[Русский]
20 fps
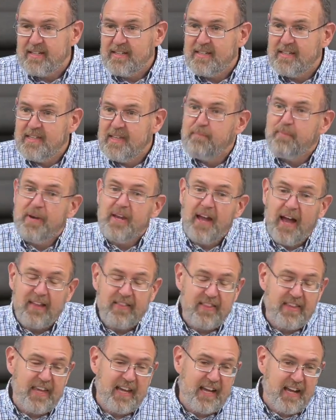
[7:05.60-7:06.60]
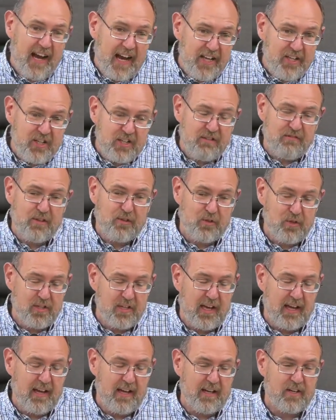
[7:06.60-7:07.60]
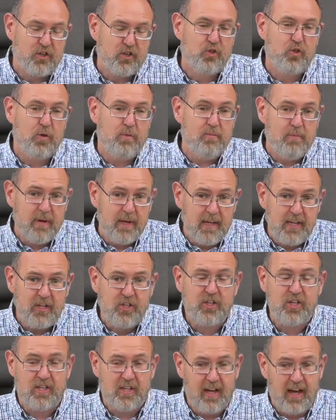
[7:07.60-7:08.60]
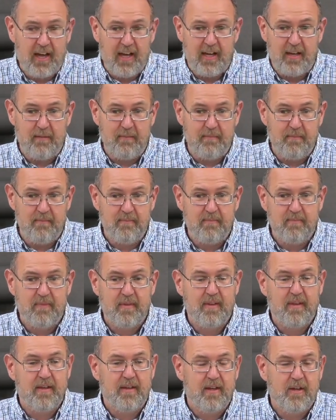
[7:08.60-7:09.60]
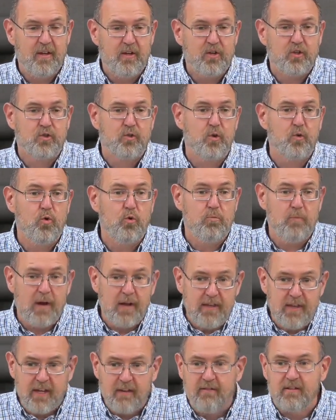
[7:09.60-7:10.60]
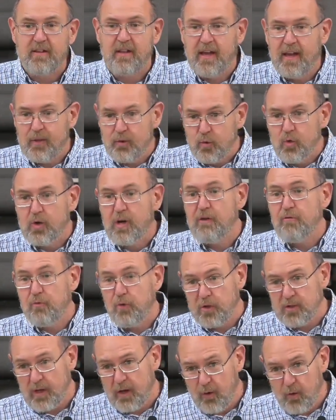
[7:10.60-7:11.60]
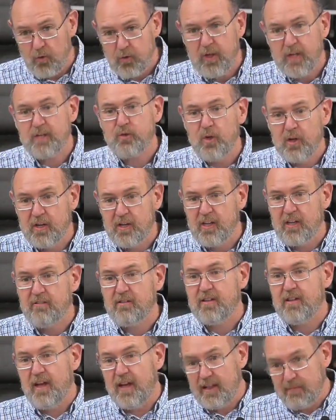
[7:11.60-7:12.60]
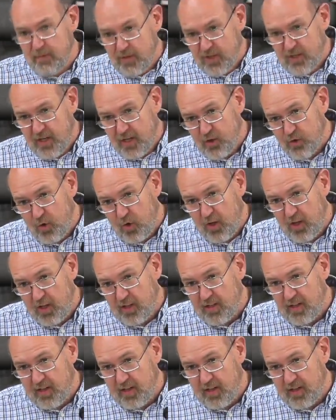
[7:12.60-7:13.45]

неприятное качество, друзья, что мы считаем, что ума не хватает у кого-то, а у нас только не хватает мешка золота.